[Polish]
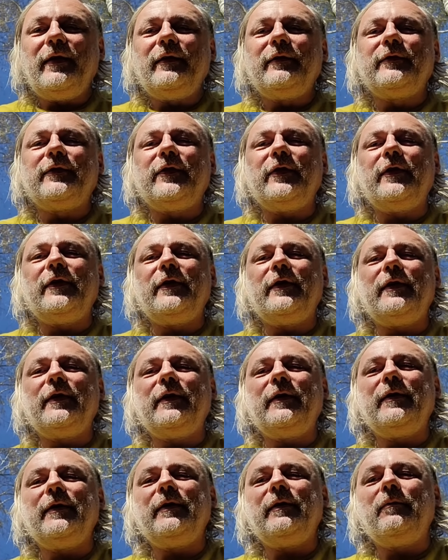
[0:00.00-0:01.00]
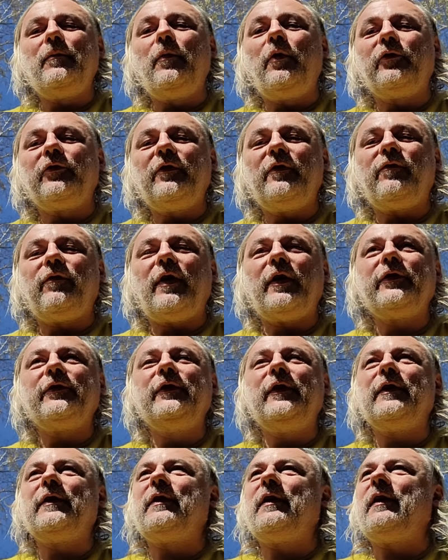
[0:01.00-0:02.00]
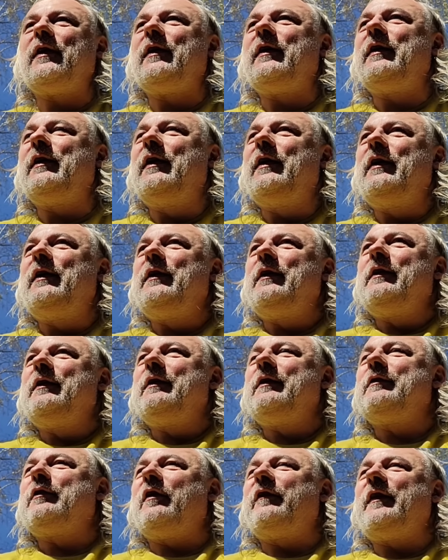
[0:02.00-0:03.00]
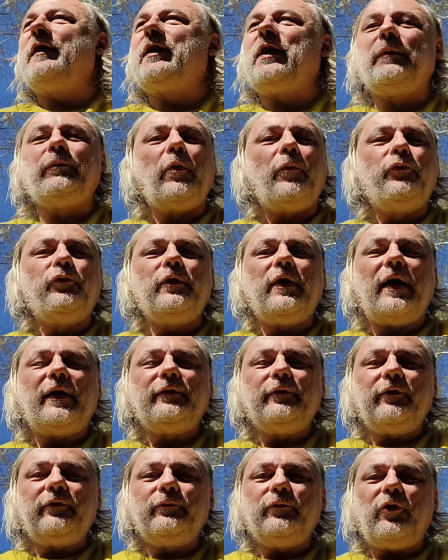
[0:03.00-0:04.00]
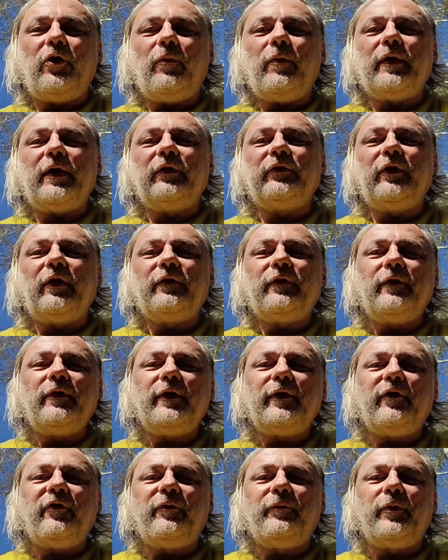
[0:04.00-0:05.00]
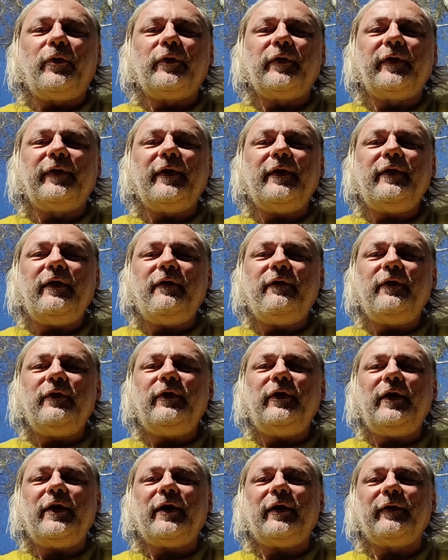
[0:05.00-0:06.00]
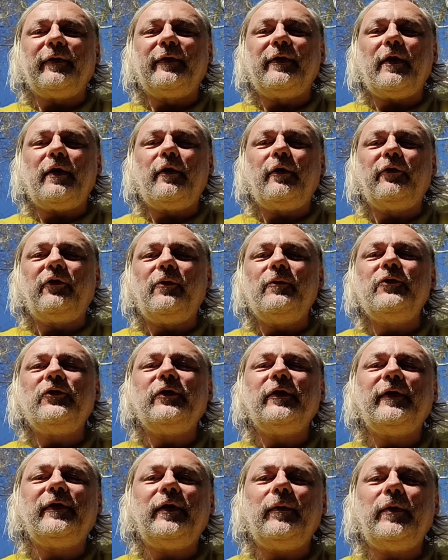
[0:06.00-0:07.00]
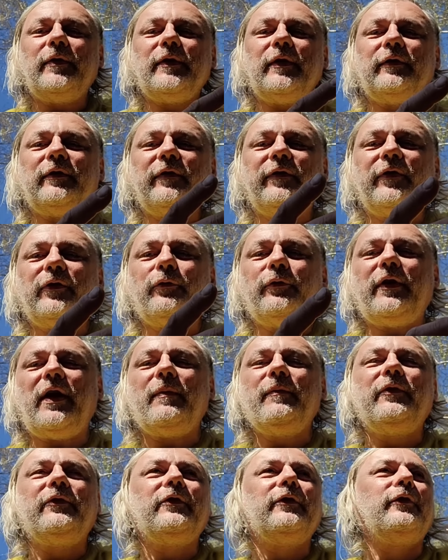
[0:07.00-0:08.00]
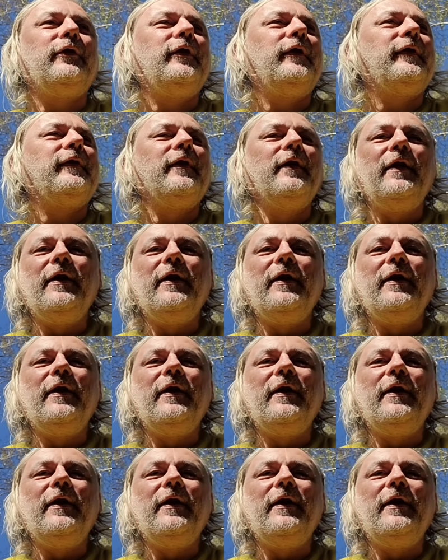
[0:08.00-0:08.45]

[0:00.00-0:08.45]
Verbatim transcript: Czy może właśnie te, ta wielka popularność muchomora czerwonego w Polsce nie wynika z tego, że my się z nim identyfikujemy, że to jest